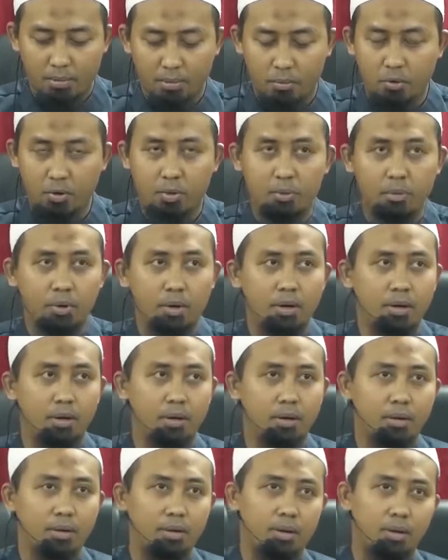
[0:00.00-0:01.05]

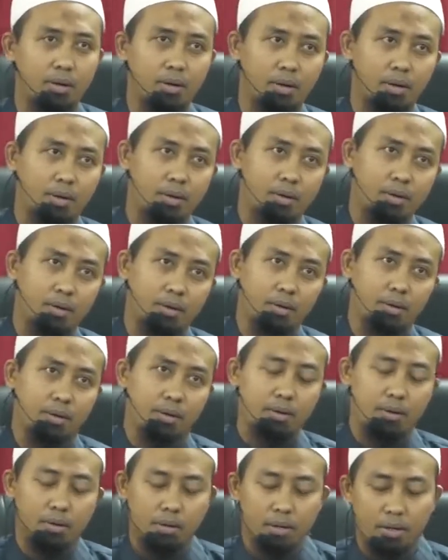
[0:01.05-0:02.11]
mudah-mudahan ya
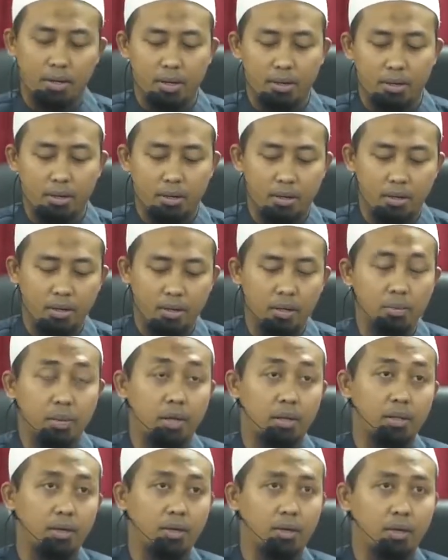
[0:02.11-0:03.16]
niatan ini
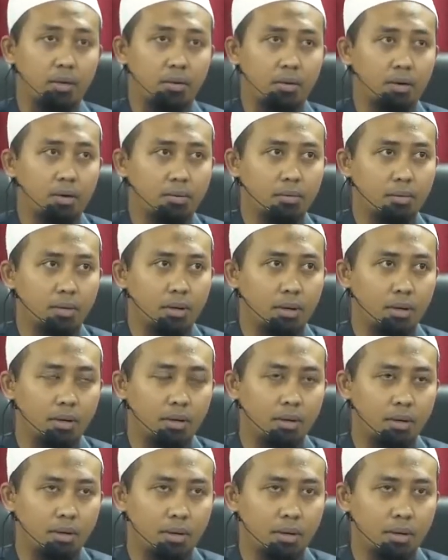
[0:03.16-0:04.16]
dibatalkan oleh Allah